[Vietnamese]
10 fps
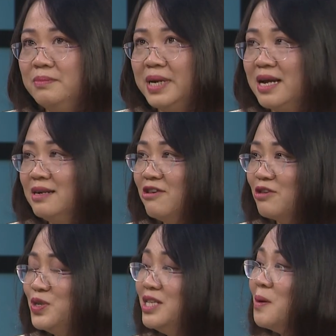mảnh đất
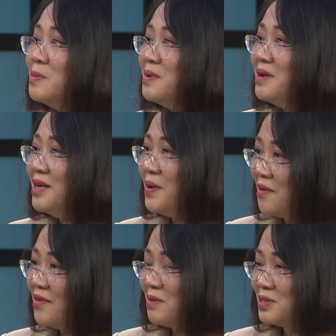có truyền thống hiếu
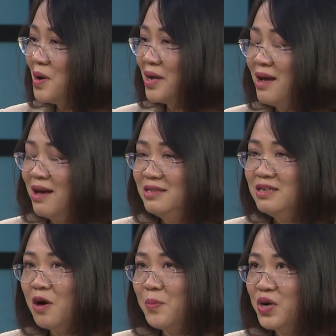học và học giỏi
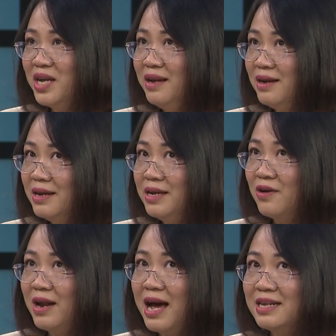nhưng có một cái nghịch lý
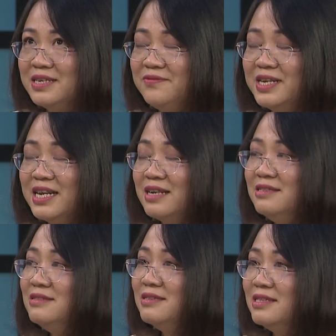đó là sinh viên ra
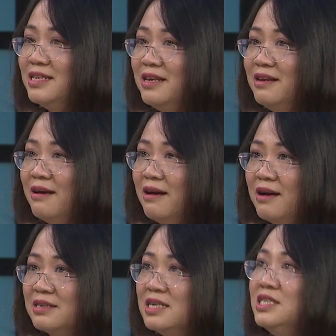trường thì
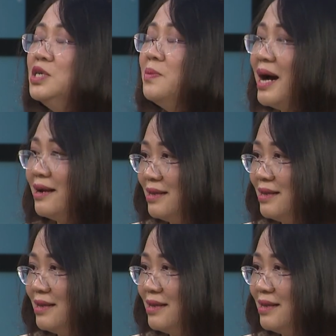rất nhiều bạn